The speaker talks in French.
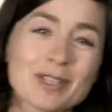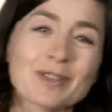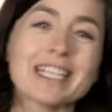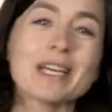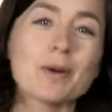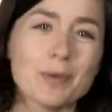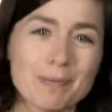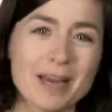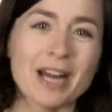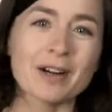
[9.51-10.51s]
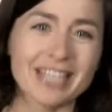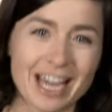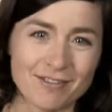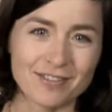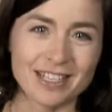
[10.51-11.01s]
sur les Repair
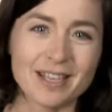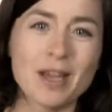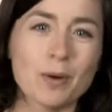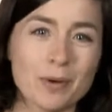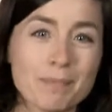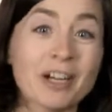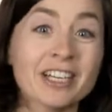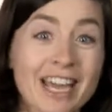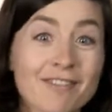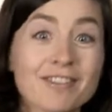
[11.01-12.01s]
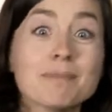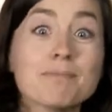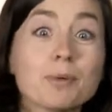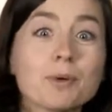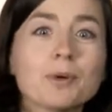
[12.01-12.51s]
Café. Repair Café
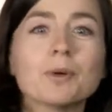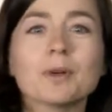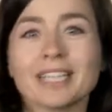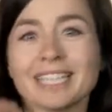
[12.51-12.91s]
pour